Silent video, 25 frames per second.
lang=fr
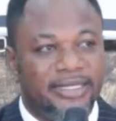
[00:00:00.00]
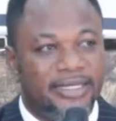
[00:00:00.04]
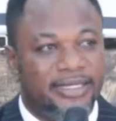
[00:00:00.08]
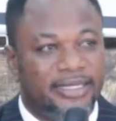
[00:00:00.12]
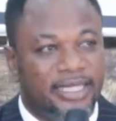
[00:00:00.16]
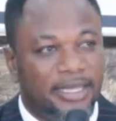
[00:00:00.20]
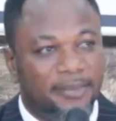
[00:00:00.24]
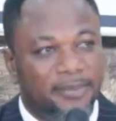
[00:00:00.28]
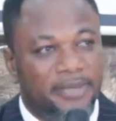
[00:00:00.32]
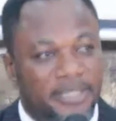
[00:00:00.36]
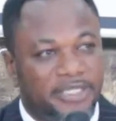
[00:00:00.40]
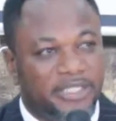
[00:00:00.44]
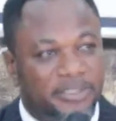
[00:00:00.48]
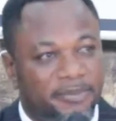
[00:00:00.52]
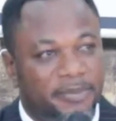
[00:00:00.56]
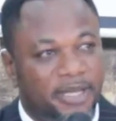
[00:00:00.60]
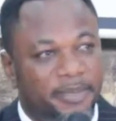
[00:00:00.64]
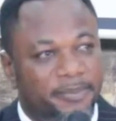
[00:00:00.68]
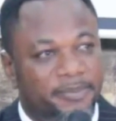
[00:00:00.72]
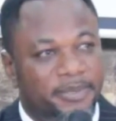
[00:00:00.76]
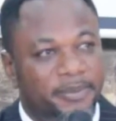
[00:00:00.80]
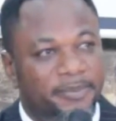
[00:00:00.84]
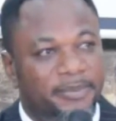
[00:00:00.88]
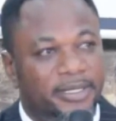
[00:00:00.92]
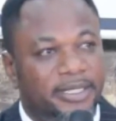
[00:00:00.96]
établissements
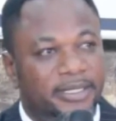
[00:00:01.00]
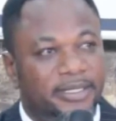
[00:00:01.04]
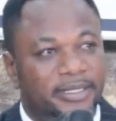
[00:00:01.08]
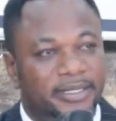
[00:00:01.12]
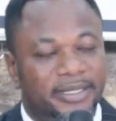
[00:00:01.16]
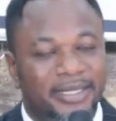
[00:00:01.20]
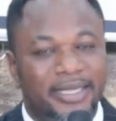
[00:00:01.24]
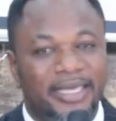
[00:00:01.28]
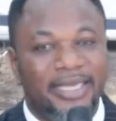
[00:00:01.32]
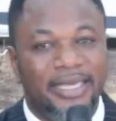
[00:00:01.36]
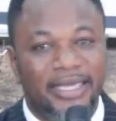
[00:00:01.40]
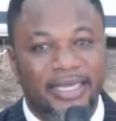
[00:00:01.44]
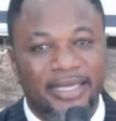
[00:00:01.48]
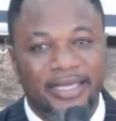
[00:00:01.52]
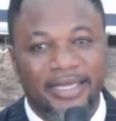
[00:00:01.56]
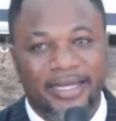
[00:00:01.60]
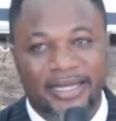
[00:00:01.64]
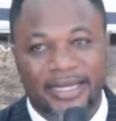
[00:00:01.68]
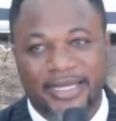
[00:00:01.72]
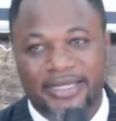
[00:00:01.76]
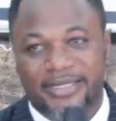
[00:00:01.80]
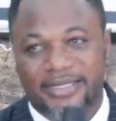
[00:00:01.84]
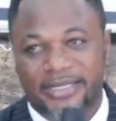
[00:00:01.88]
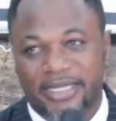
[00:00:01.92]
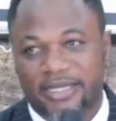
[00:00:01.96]
publics et
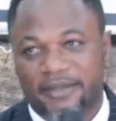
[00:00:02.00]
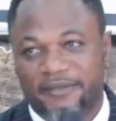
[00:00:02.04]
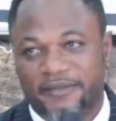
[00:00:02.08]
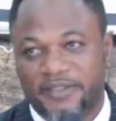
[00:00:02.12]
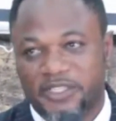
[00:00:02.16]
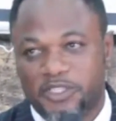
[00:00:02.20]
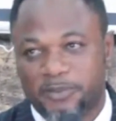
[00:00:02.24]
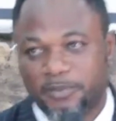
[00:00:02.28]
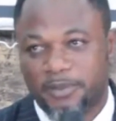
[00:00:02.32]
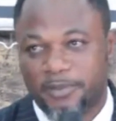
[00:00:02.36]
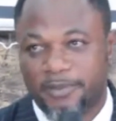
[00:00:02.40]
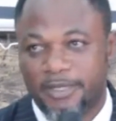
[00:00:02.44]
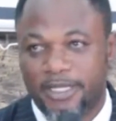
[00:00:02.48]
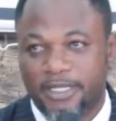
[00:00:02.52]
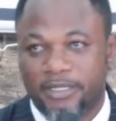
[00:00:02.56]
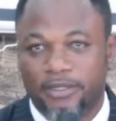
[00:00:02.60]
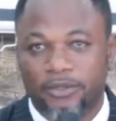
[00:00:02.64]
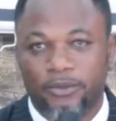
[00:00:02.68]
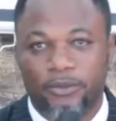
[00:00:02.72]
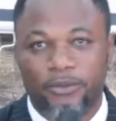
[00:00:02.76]
les services publics.